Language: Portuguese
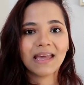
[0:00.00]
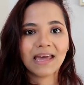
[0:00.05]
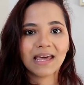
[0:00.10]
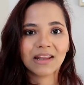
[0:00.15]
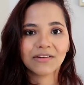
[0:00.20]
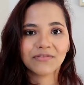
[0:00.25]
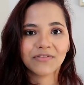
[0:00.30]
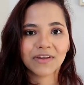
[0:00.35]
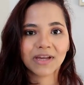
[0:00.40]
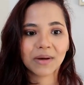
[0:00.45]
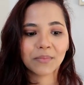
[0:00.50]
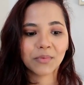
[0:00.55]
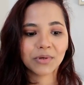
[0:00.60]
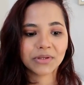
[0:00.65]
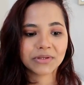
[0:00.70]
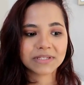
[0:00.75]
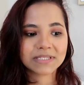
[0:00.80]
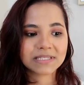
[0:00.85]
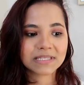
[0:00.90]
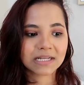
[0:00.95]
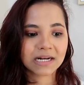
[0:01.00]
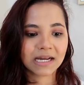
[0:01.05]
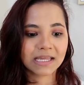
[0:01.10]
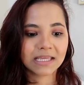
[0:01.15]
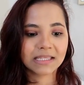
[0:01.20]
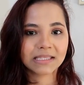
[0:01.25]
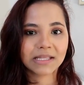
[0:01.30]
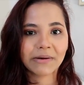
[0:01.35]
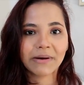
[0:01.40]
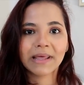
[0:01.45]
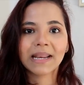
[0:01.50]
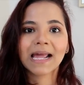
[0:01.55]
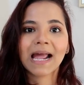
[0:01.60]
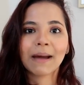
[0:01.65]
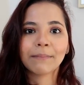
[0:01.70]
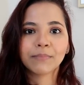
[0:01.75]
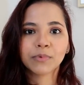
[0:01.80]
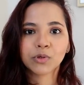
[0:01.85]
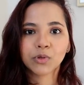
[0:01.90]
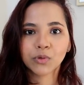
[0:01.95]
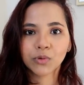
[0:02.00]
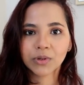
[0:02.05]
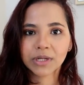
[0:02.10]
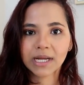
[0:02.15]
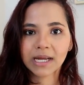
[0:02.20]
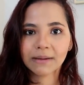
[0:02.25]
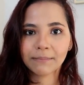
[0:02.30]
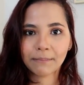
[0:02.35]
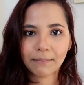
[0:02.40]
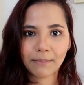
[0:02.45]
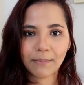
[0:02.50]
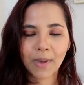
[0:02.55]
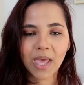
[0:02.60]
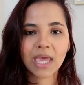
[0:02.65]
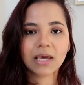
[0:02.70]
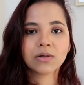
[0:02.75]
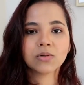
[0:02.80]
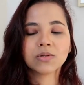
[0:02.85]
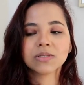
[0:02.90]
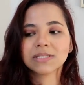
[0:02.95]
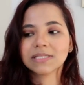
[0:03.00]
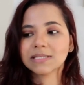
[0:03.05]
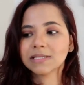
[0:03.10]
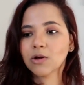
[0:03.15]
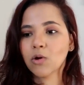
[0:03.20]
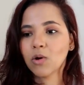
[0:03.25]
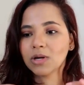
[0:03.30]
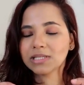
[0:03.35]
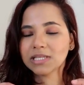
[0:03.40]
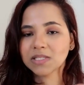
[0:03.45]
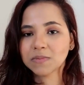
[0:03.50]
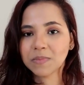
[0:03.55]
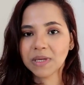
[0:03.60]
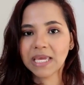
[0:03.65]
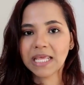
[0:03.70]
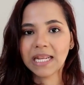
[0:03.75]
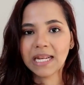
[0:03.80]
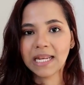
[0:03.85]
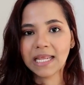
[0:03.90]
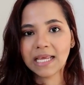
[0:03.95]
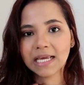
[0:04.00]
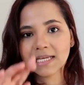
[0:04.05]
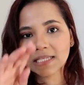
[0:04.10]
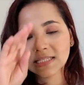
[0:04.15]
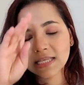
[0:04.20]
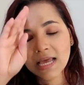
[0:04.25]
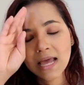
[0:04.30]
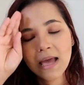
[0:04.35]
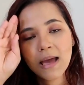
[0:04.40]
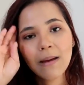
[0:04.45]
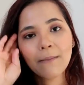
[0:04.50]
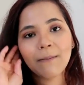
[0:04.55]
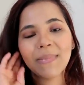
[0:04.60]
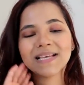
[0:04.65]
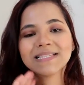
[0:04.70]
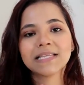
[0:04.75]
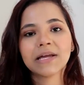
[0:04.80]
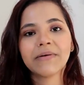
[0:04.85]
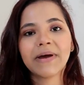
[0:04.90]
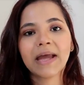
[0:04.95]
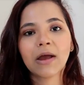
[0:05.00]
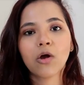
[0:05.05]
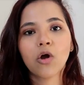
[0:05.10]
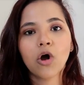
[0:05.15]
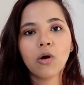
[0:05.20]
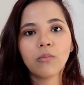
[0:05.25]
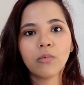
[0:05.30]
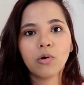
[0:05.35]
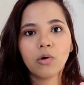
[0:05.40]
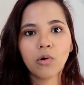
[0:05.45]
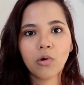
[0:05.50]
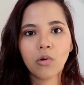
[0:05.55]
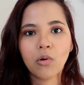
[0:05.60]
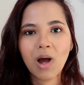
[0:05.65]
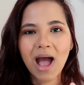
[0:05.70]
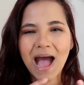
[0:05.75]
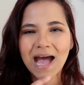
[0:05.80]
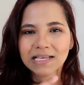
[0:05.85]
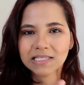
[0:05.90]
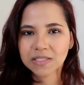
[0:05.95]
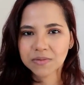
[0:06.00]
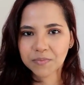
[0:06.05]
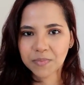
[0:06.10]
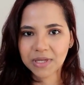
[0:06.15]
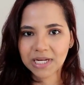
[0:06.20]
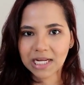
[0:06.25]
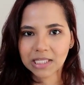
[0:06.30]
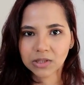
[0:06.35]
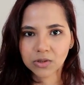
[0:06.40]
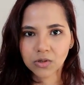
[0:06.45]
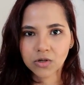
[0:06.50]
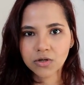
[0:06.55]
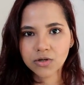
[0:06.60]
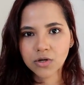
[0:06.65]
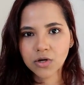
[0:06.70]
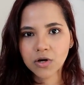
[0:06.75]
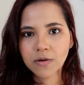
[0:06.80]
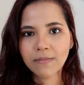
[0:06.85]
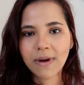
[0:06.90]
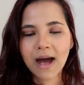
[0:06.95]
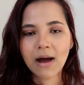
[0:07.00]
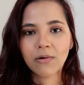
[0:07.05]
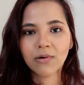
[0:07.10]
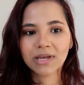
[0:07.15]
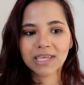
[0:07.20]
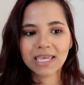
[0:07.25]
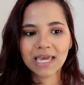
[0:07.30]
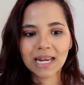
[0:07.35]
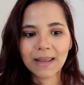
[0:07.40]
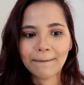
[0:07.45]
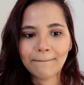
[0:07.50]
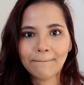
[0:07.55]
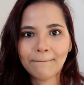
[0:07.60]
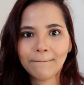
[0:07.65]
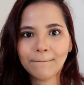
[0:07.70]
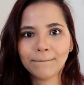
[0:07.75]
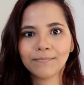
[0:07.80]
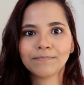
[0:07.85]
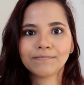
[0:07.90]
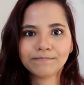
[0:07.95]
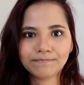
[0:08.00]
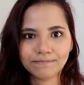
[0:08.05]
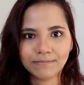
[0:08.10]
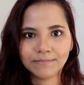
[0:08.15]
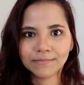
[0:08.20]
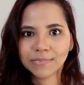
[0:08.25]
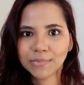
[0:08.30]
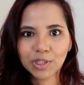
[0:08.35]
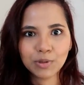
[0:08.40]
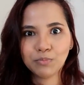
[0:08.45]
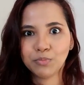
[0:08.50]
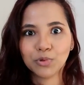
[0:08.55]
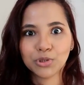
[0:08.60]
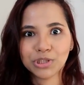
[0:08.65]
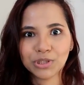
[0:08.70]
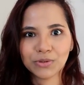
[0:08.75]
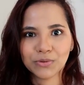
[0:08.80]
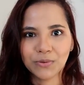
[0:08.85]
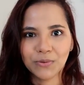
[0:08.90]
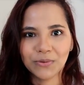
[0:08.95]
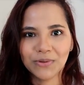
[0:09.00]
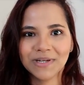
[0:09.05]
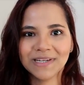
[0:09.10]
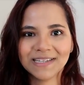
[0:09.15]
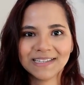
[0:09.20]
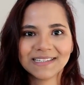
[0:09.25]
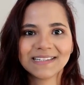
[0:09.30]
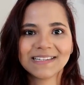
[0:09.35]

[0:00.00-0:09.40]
ela fica muito estranha. Então ela captura pelos coisas pequenininhas, mas não é como o aspirador normal que ela que puxa tudo.